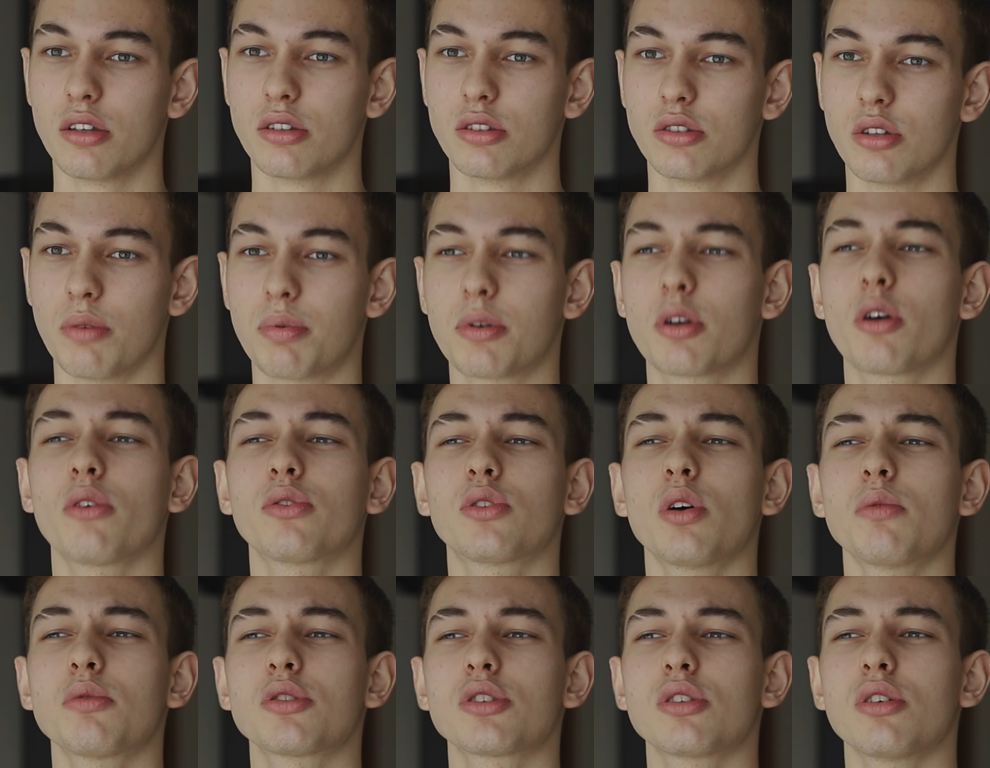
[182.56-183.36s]
Но прикол в
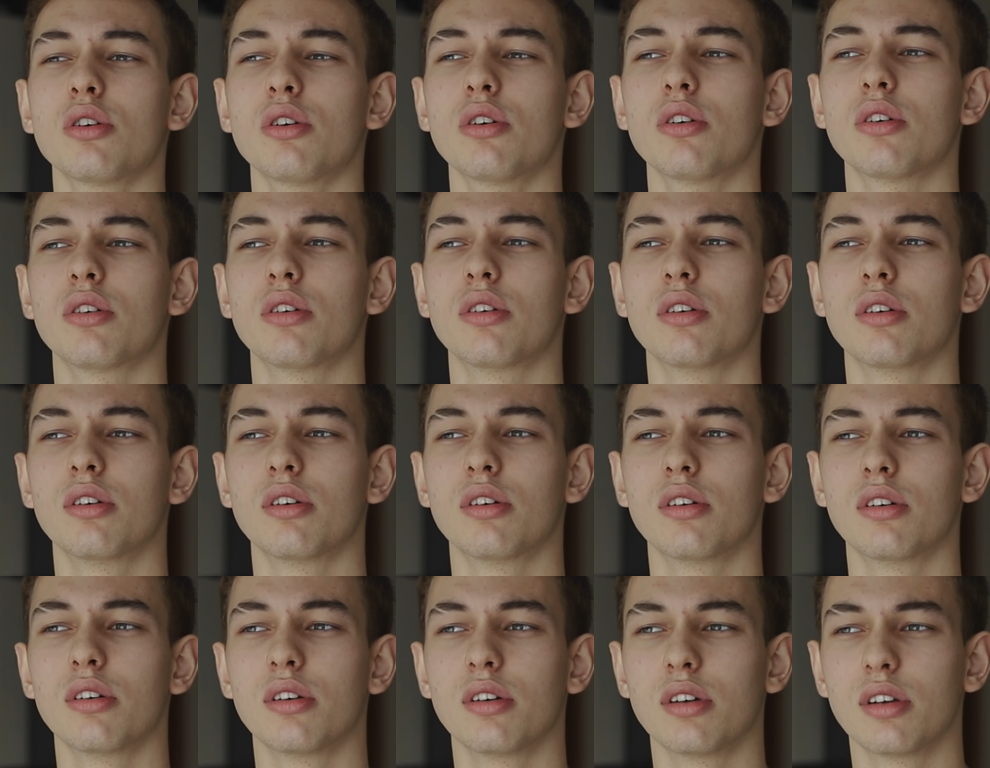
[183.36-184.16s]
том, что
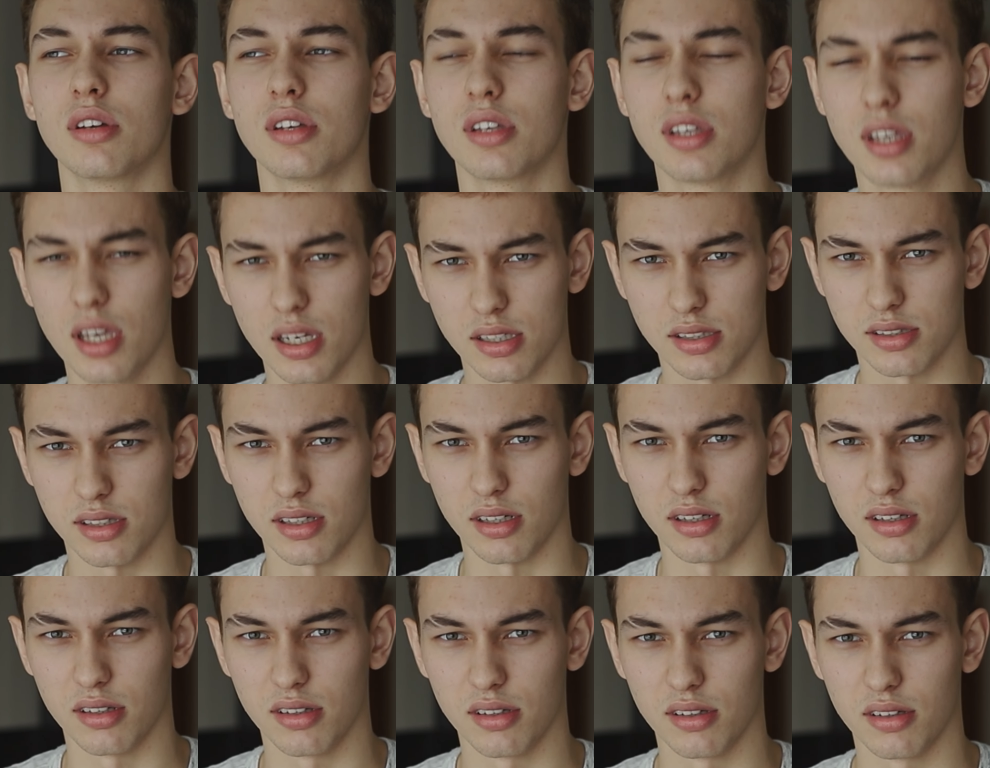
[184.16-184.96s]

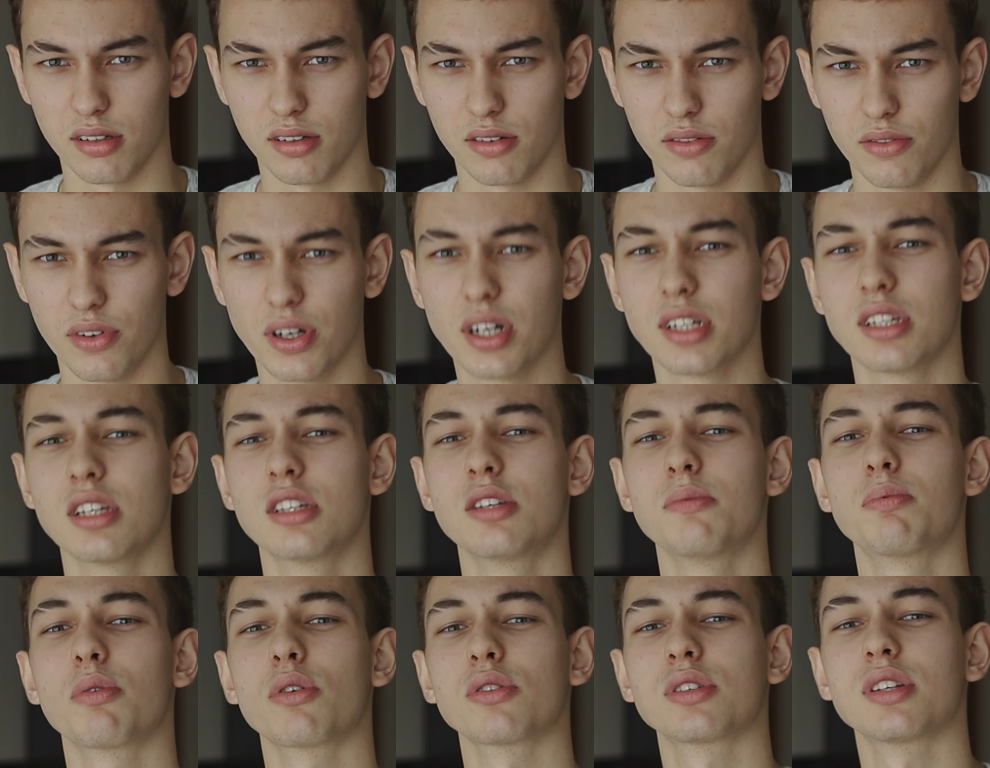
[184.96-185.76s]
если вы
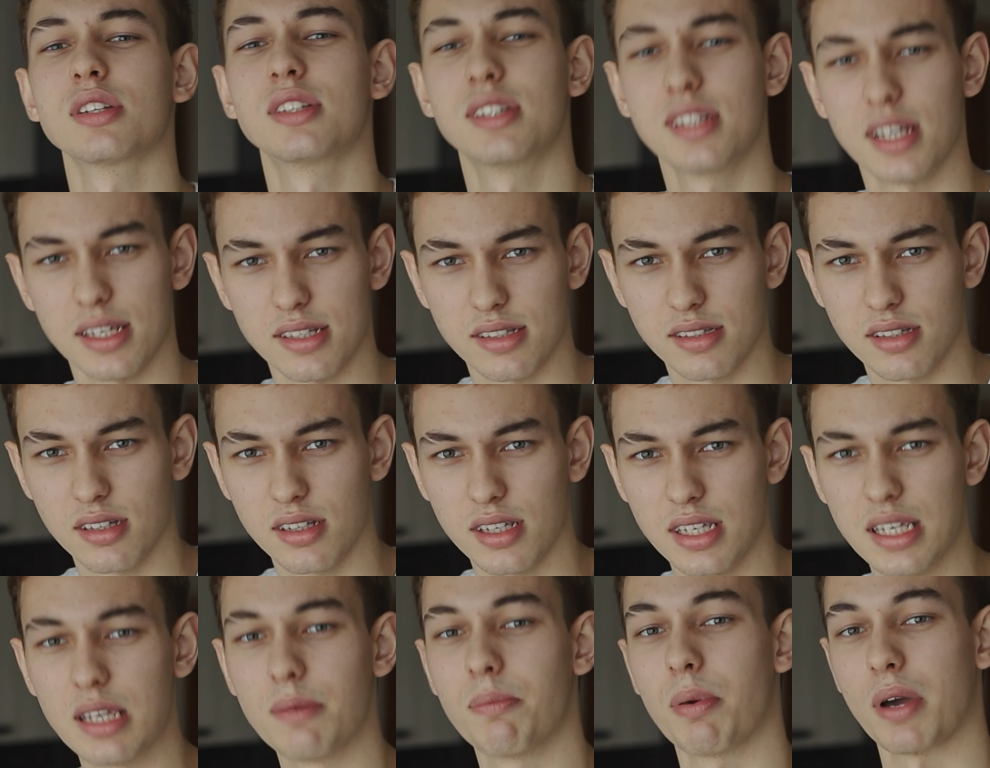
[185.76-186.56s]
хотите просто сесть
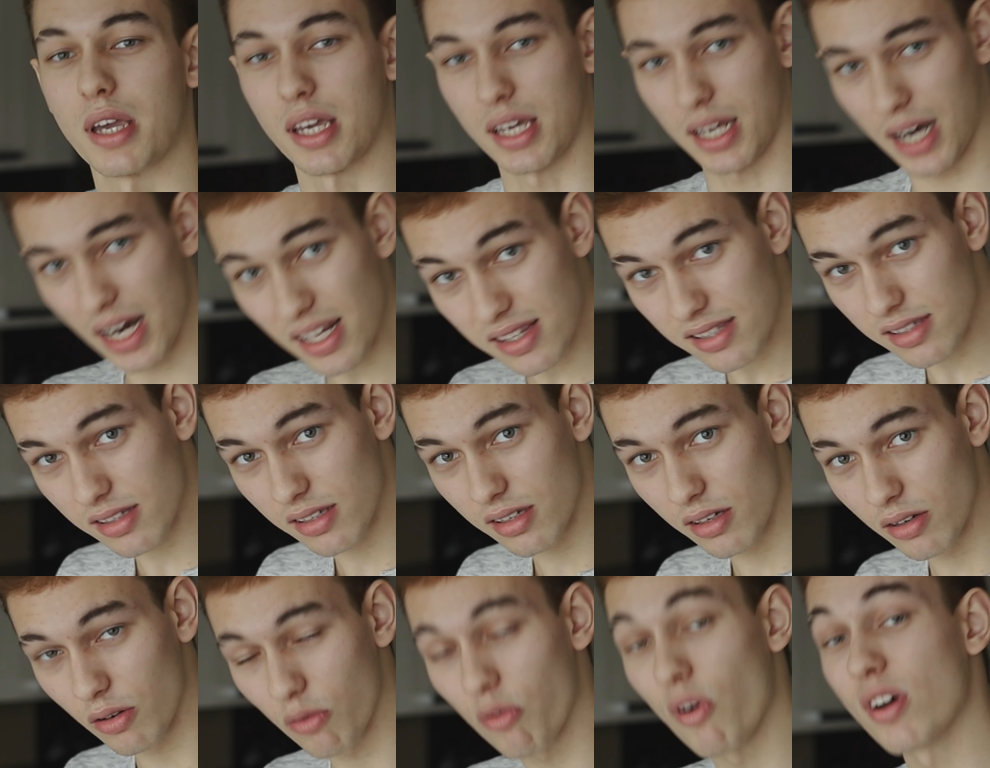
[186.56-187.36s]
и поиграть,
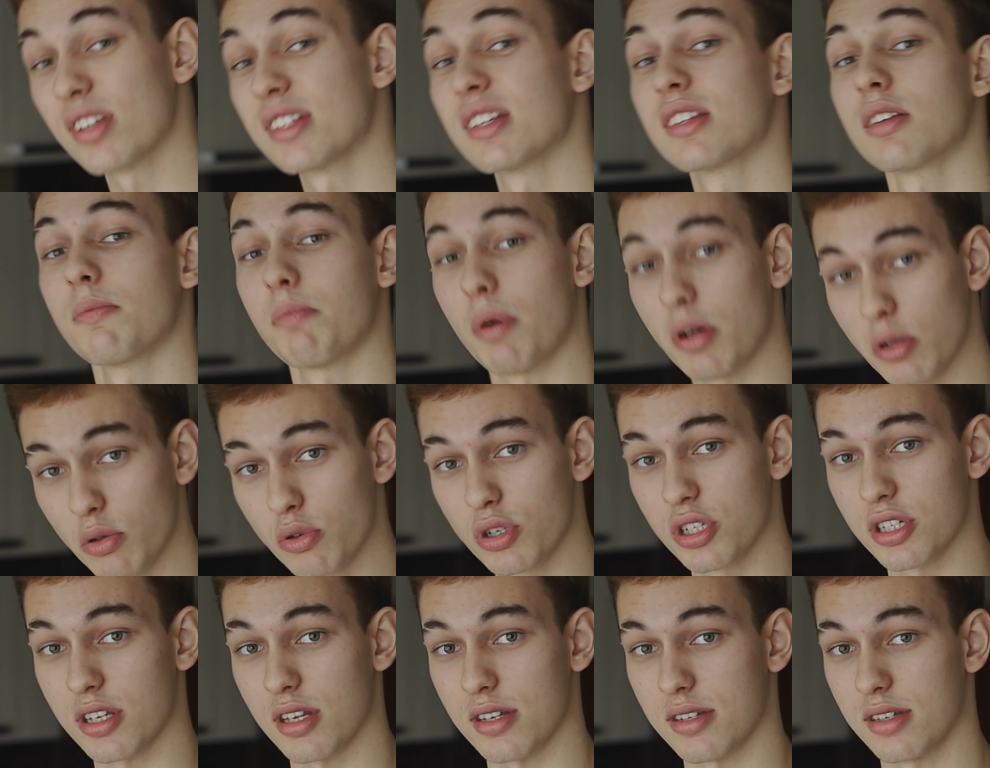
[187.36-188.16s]
у вас это
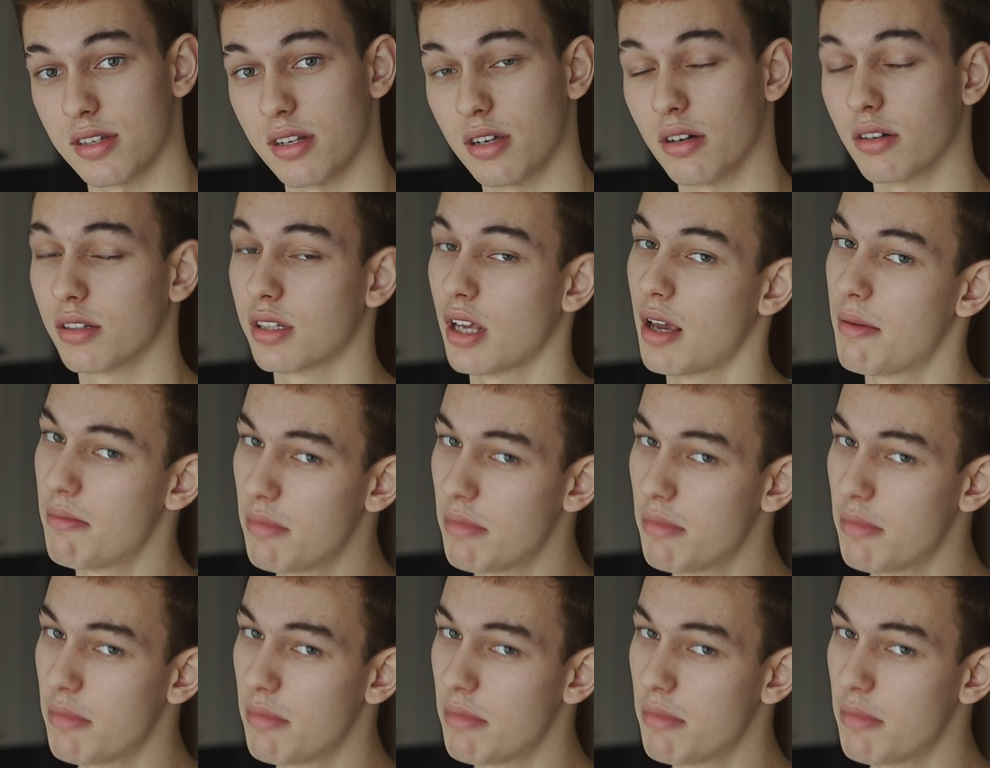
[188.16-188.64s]
получится сделать.